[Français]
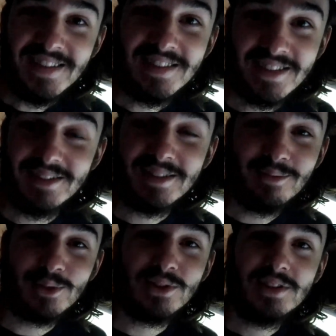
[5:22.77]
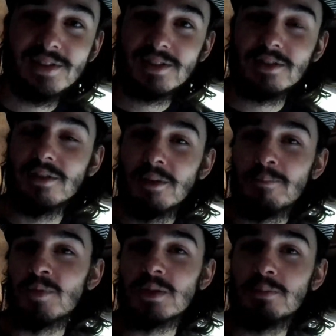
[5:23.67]
Ce qu'ils est montré, c'est que c'est,
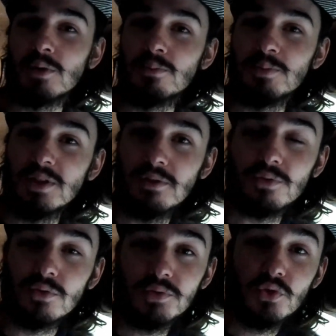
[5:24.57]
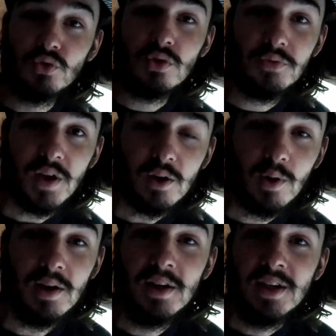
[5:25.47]
c'est pas compliqué. Faut, faut juste le faire, quoi.